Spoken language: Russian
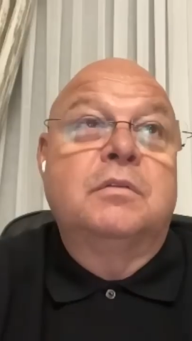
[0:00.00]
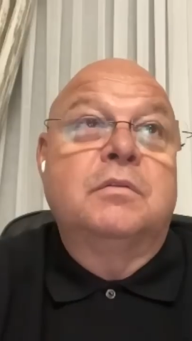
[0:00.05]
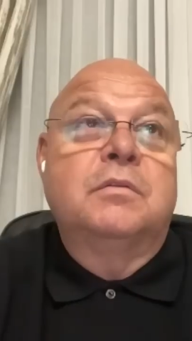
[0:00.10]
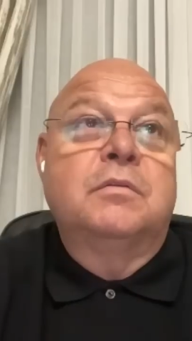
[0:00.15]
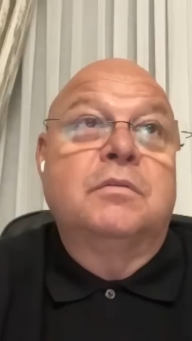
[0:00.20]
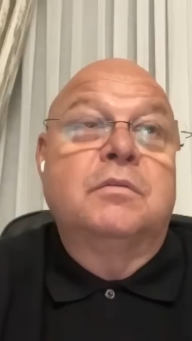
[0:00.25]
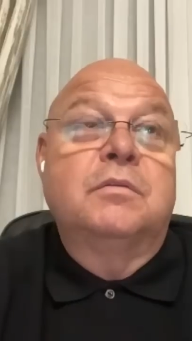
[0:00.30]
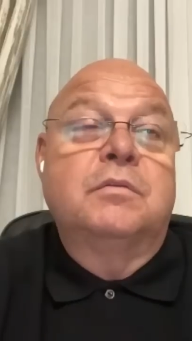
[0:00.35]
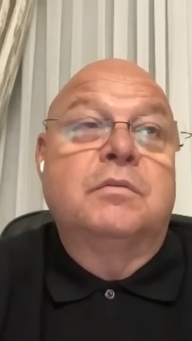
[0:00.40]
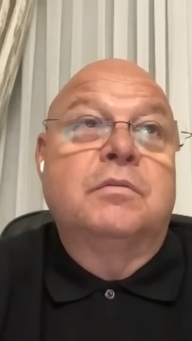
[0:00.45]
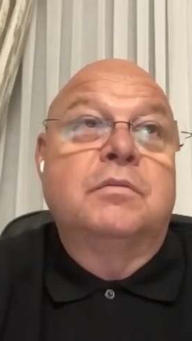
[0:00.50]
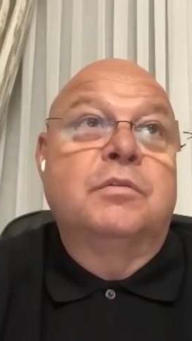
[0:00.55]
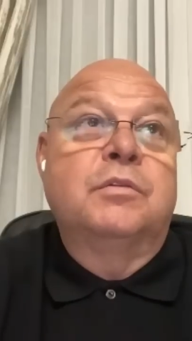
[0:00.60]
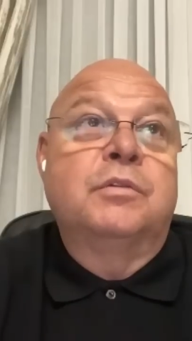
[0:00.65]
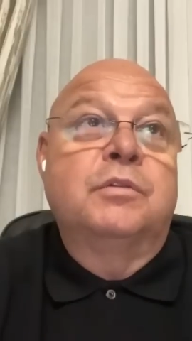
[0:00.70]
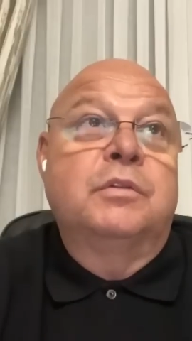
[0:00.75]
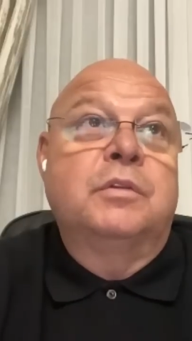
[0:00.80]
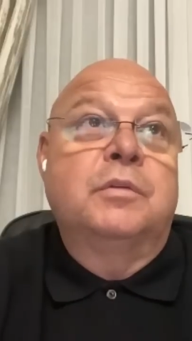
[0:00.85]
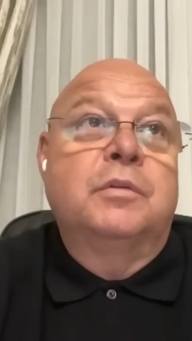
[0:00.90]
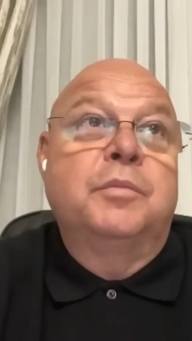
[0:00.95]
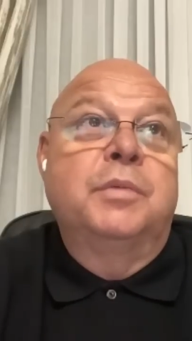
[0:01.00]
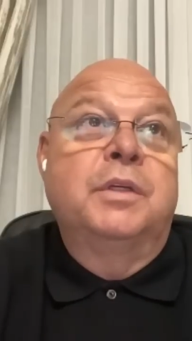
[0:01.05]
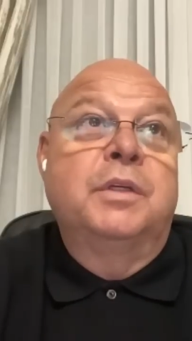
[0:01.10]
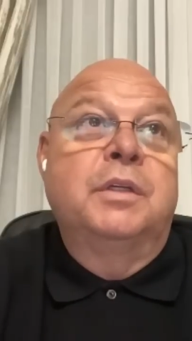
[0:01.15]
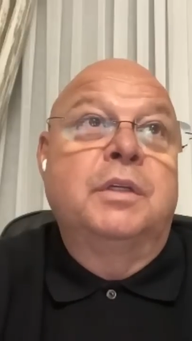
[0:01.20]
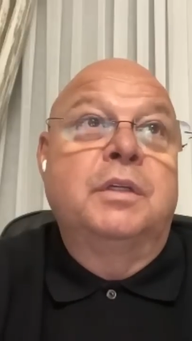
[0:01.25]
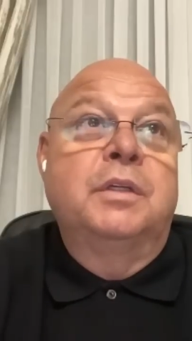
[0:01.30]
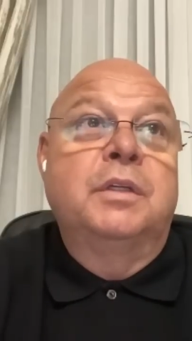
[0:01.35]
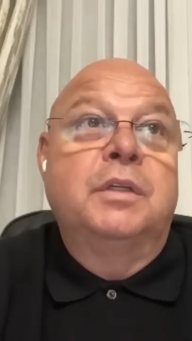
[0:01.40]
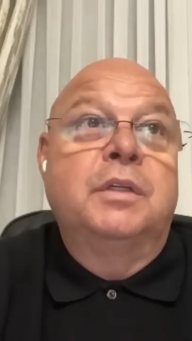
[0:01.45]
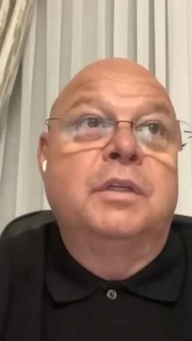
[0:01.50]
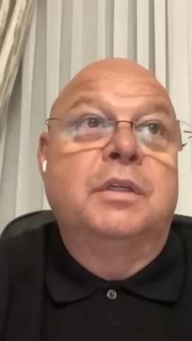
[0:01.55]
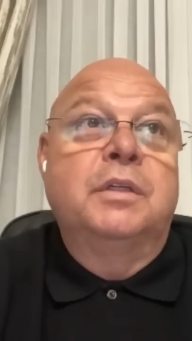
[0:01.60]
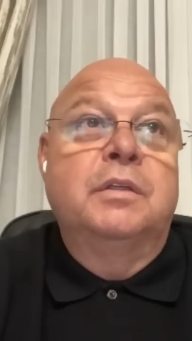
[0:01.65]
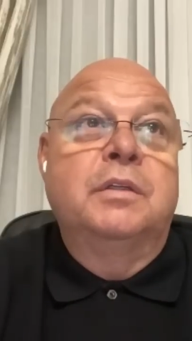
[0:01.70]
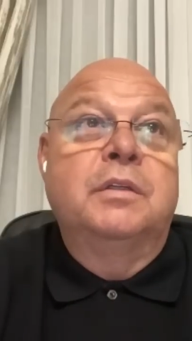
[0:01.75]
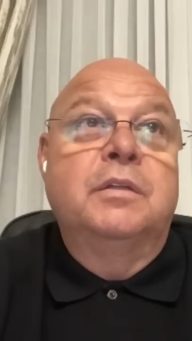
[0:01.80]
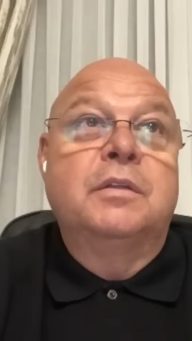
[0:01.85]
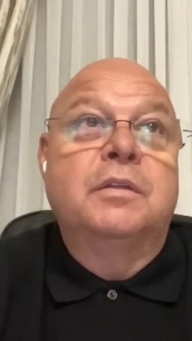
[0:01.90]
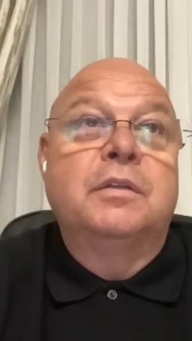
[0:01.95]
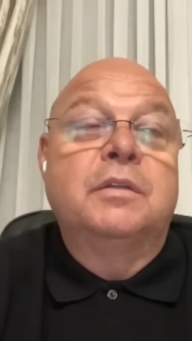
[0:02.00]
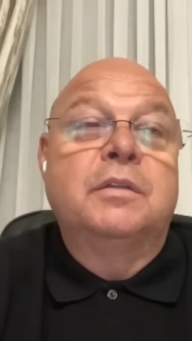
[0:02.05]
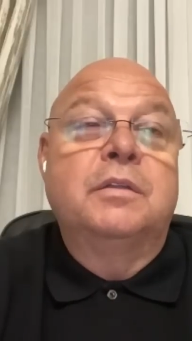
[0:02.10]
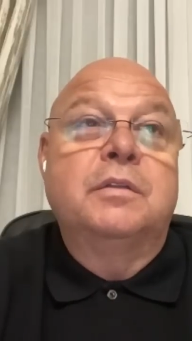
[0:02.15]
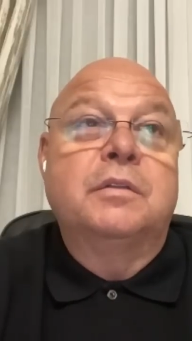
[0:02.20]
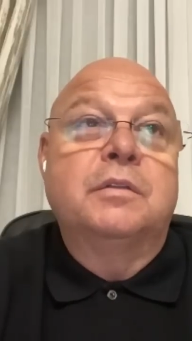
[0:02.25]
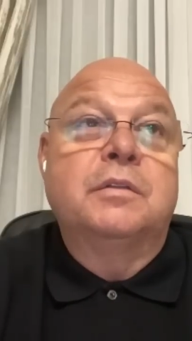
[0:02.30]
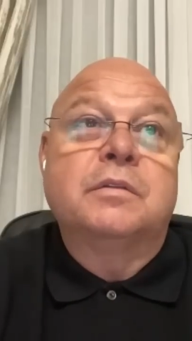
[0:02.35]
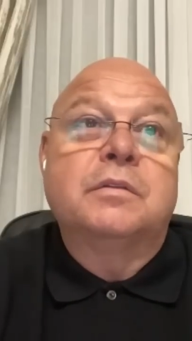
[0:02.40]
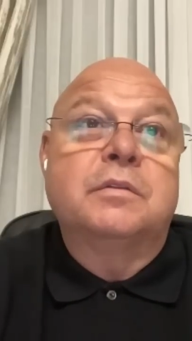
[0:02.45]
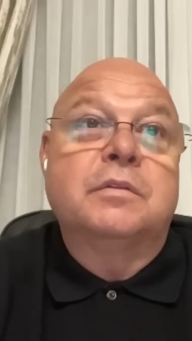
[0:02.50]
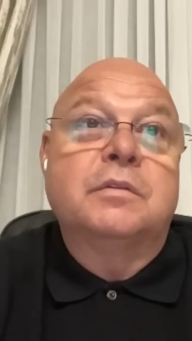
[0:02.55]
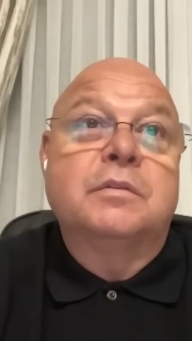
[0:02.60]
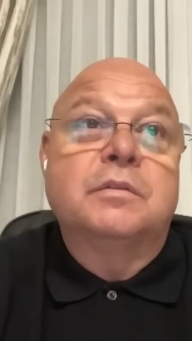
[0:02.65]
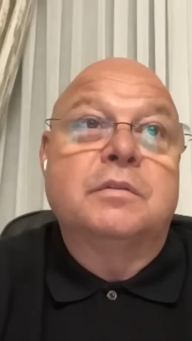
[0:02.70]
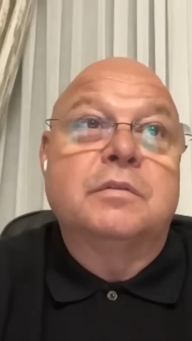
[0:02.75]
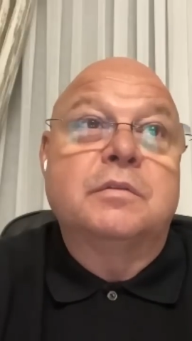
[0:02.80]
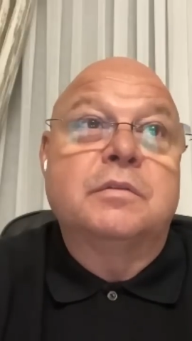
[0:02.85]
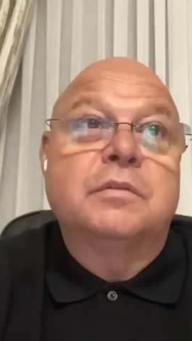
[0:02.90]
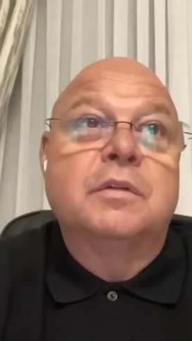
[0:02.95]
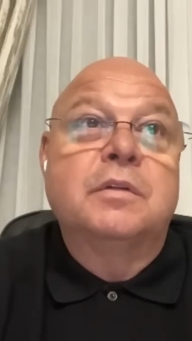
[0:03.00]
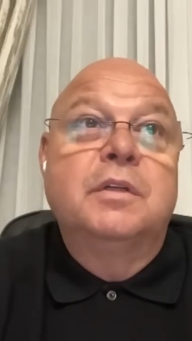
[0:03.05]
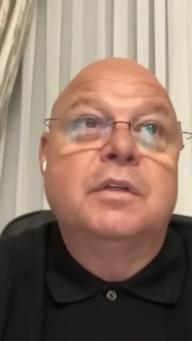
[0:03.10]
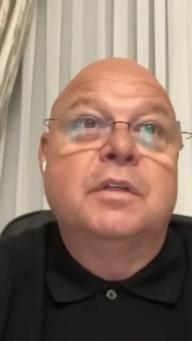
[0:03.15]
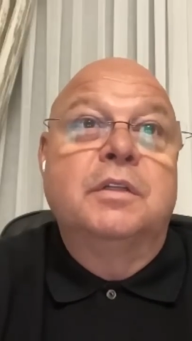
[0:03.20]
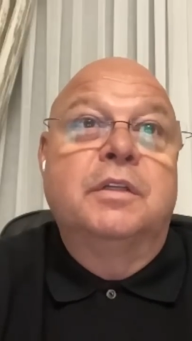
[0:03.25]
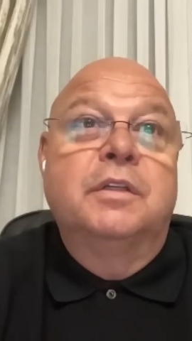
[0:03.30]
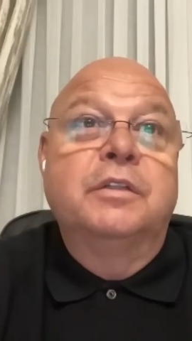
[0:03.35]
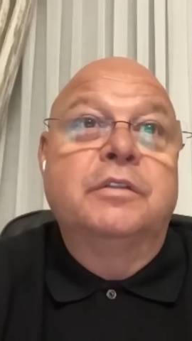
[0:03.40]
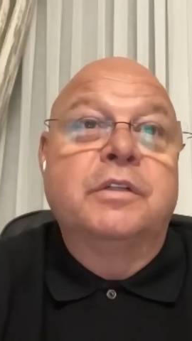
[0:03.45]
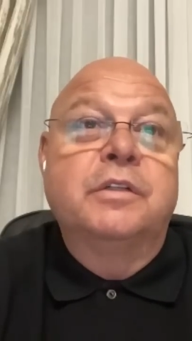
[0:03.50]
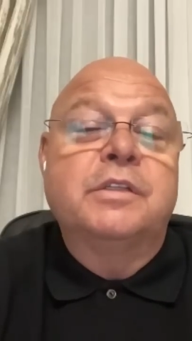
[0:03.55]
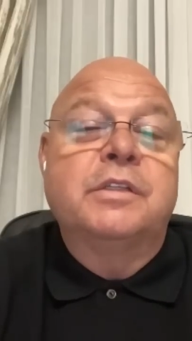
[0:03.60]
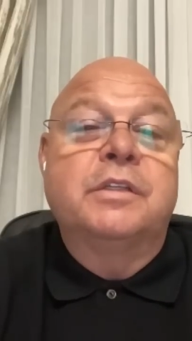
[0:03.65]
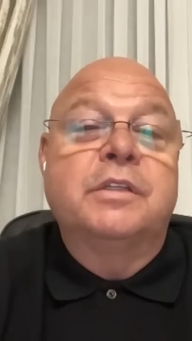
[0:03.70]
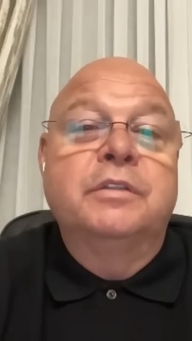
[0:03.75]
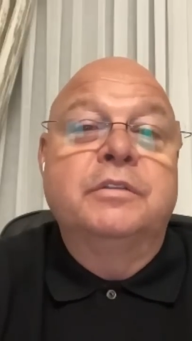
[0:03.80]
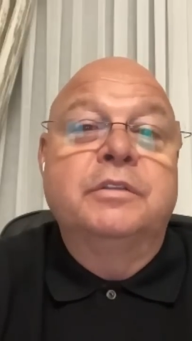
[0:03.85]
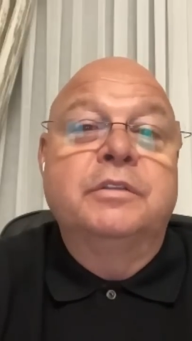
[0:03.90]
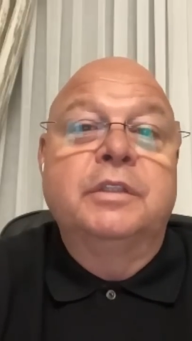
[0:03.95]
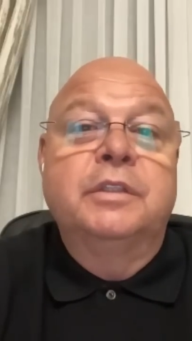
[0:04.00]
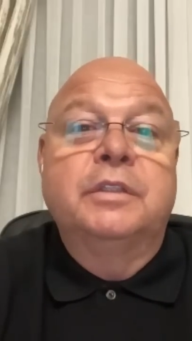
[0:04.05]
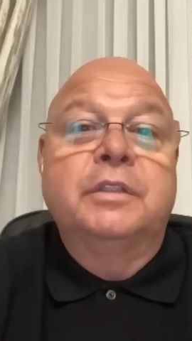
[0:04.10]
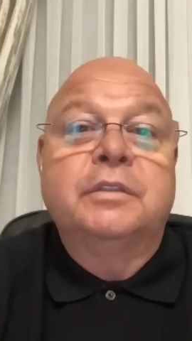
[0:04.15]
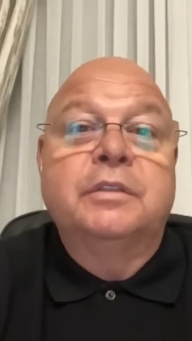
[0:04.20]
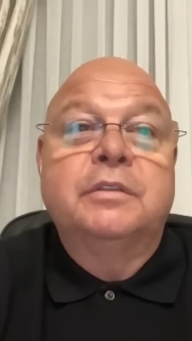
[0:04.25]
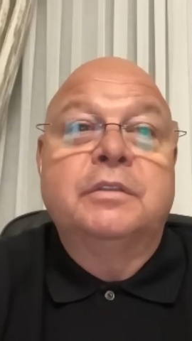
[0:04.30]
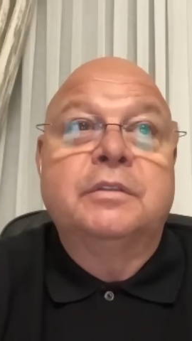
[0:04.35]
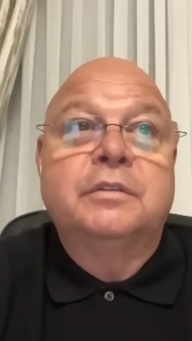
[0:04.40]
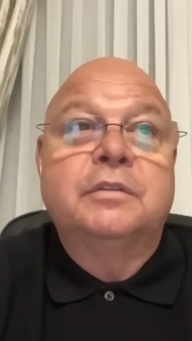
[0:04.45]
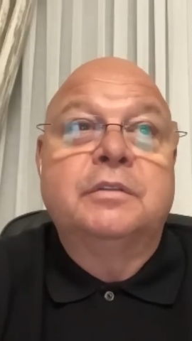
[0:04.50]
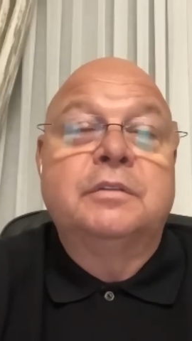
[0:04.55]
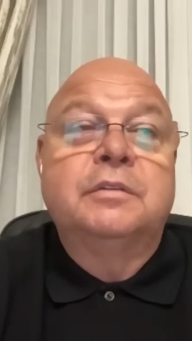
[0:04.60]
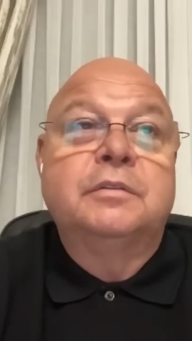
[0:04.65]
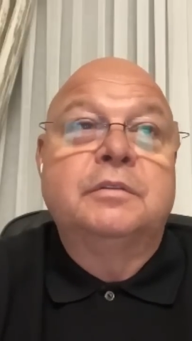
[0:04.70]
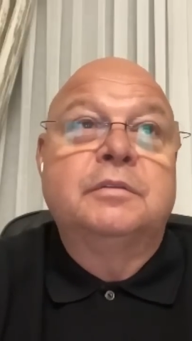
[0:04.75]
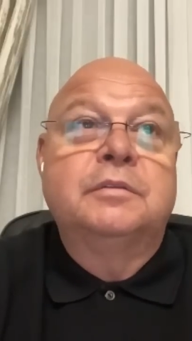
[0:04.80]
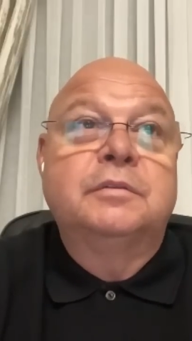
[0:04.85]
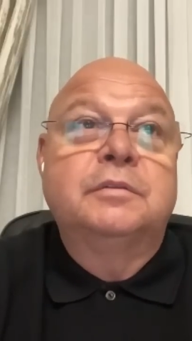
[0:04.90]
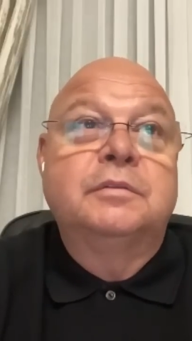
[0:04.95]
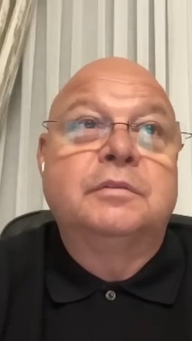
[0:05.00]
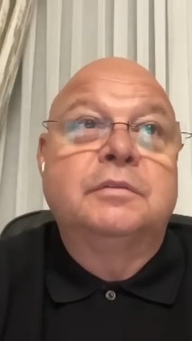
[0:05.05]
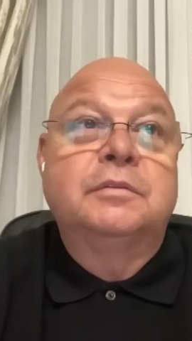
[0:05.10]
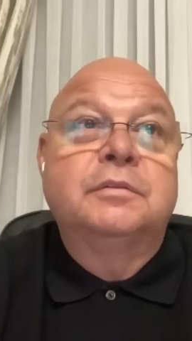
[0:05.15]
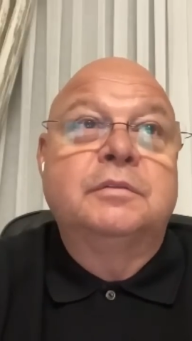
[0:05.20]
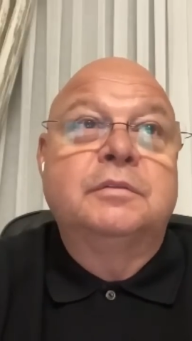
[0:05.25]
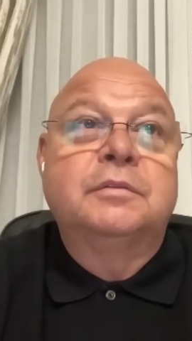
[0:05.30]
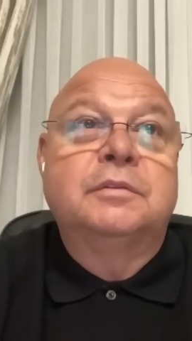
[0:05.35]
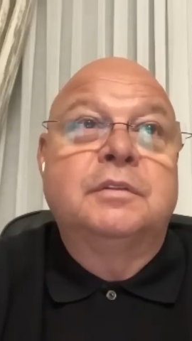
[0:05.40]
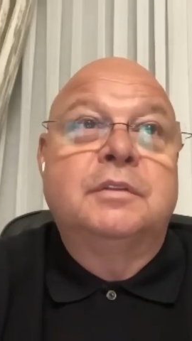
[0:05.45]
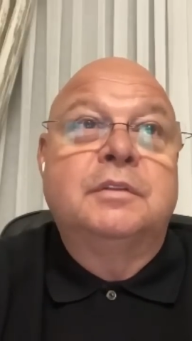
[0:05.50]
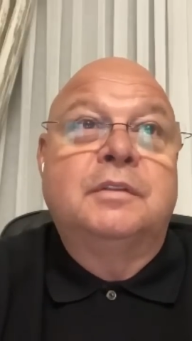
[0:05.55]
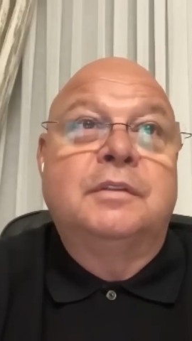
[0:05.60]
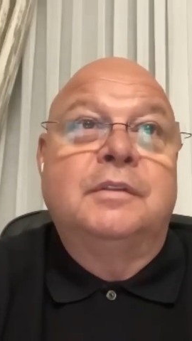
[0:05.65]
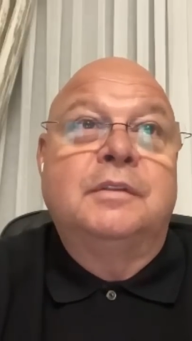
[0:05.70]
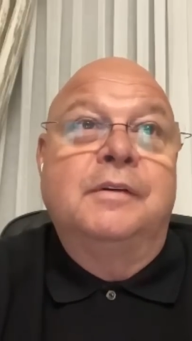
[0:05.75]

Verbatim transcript: Вот тебе и дело сделано. Ну вот есть нюанс, я, я